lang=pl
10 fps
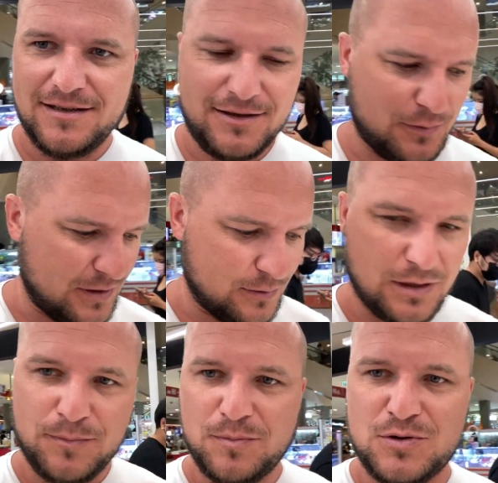e, która
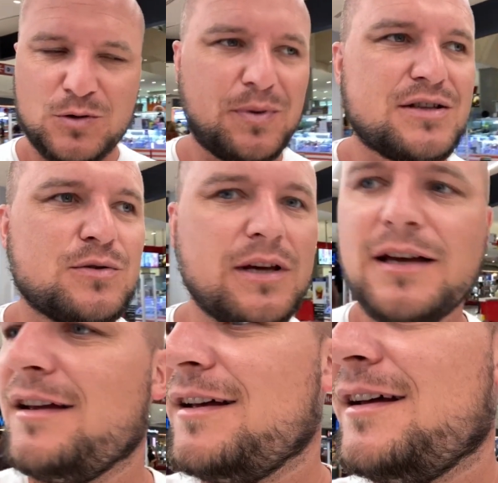tutaj po prostu
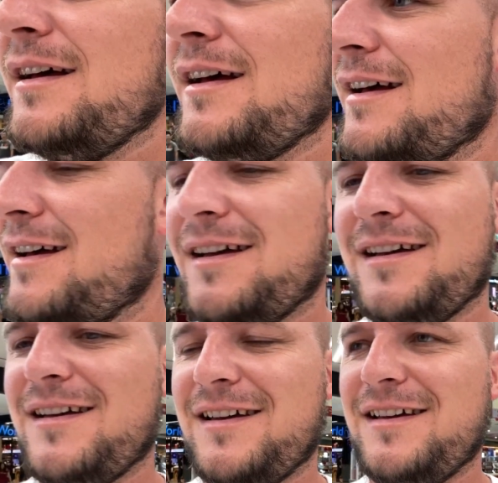pracuje, e,